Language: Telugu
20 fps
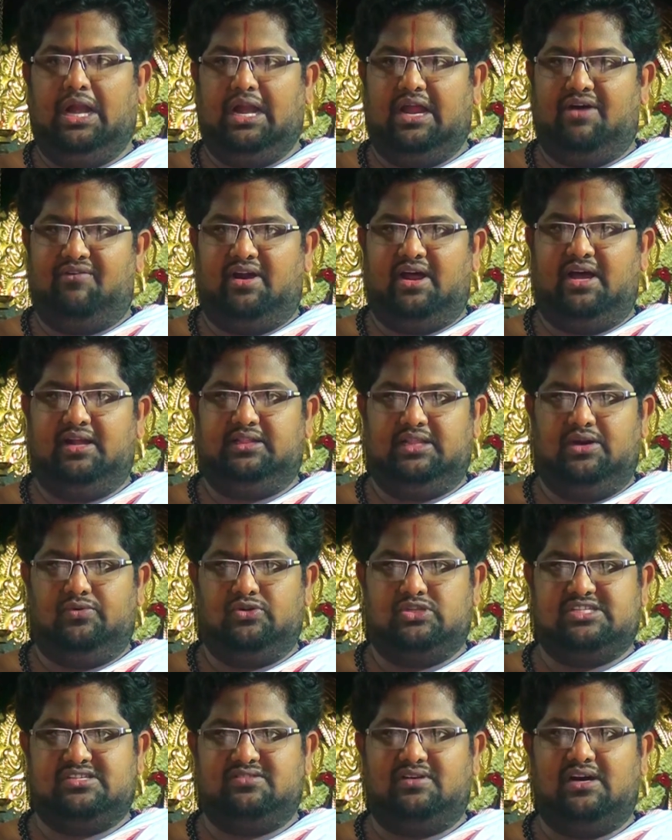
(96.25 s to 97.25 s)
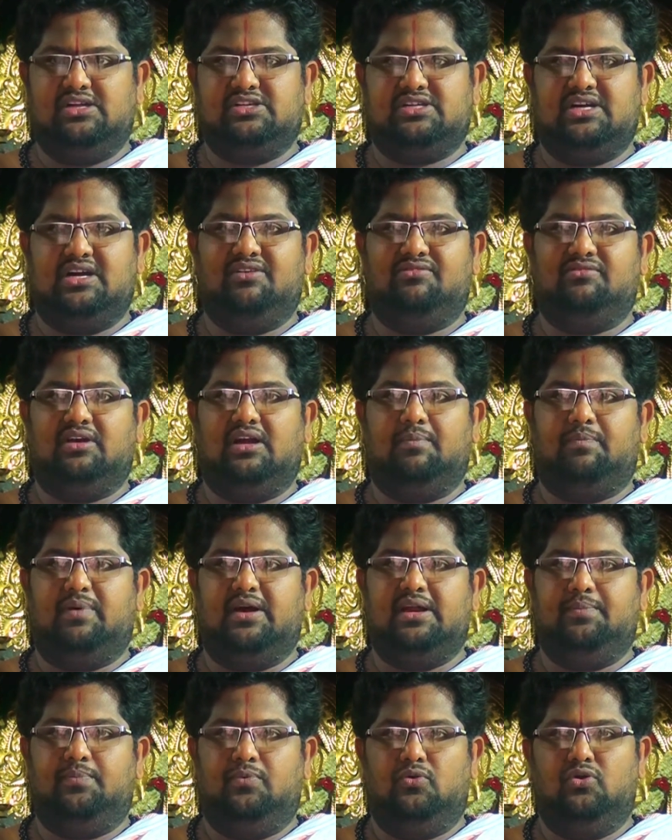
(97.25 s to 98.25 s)
నవరాత్రి ఉత్సవాలు చేయడం వల్ల
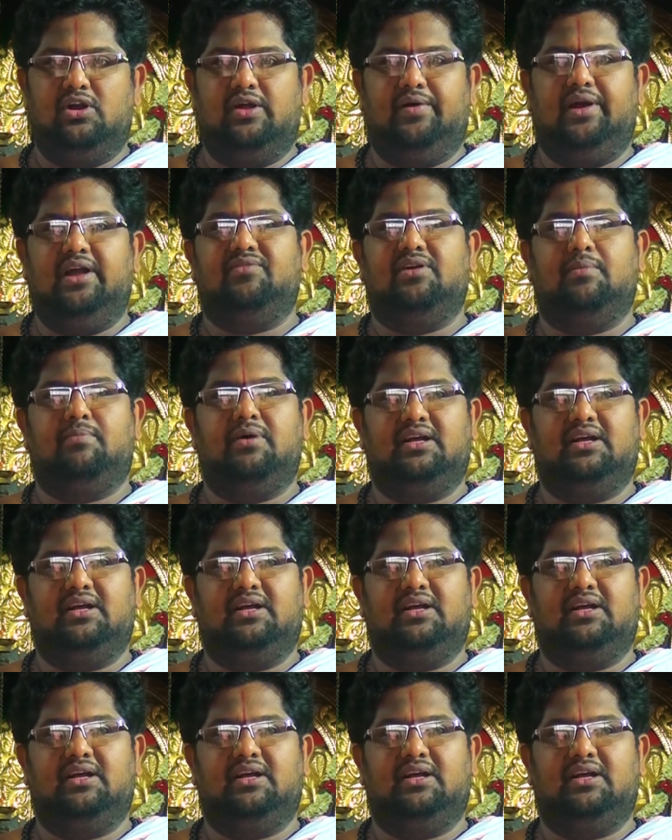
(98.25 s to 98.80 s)
పరిపూర్ణమైనటువంటి